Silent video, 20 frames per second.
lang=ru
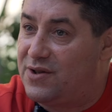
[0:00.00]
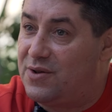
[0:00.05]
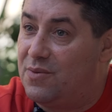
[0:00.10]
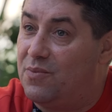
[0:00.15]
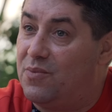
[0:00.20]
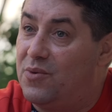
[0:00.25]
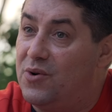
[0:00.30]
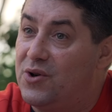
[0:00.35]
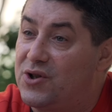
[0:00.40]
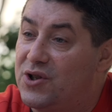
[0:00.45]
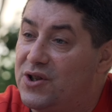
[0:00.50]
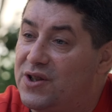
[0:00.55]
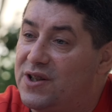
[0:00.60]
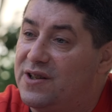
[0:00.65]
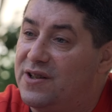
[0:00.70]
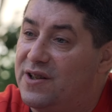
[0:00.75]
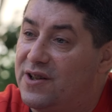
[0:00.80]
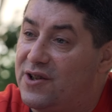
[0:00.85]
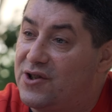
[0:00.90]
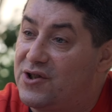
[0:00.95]
тем больше
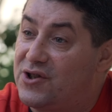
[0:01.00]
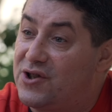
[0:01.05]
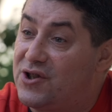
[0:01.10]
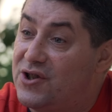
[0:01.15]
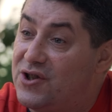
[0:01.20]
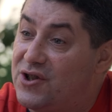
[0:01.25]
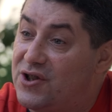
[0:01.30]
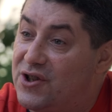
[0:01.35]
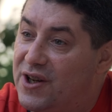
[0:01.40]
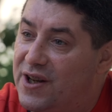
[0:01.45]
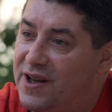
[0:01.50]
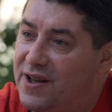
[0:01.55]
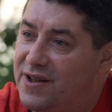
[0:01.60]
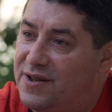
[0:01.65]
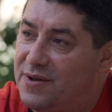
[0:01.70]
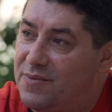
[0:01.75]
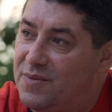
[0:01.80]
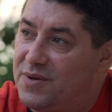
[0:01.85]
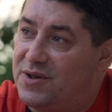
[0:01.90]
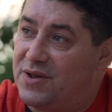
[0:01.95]
ты дорожишь
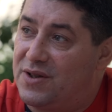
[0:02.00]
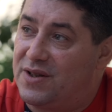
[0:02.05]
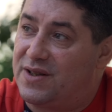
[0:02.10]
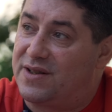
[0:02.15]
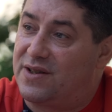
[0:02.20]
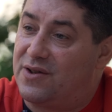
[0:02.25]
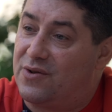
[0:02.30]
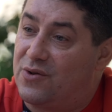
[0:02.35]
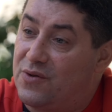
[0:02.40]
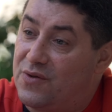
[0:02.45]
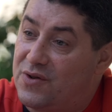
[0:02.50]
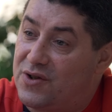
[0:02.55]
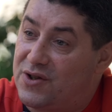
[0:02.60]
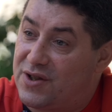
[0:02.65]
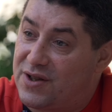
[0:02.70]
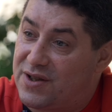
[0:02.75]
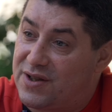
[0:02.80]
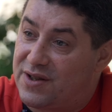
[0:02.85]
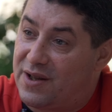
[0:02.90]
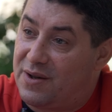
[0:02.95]
этим и
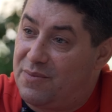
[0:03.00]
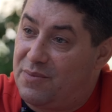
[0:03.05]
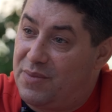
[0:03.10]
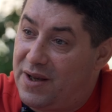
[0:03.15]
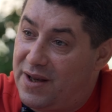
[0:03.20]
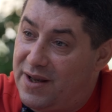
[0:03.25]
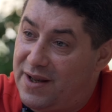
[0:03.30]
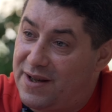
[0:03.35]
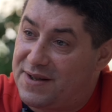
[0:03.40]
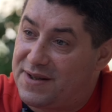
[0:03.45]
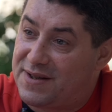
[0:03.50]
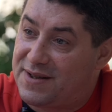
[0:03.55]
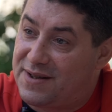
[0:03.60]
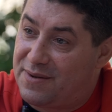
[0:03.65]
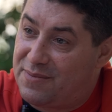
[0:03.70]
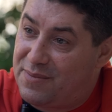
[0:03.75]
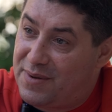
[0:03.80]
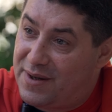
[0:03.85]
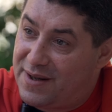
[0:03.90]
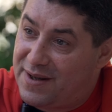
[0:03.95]
становишься слабее,
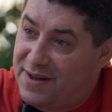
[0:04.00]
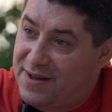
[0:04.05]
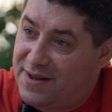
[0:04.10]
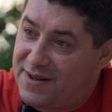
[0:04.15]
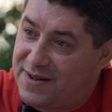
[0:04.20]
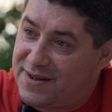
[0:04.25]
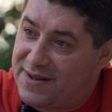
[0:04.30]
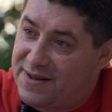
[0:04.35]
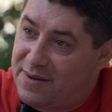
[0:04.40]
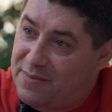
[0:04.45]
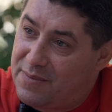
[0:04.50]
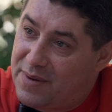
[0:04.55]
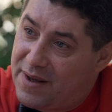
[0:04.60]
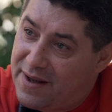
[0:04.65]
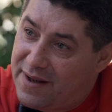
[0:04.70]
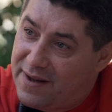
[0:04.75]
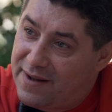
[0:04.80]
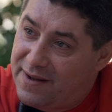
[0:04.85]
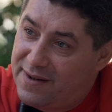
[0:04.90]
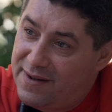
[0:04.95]
слабее и
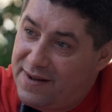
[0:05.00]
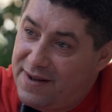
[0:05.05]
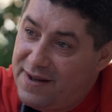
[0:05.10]
слабее,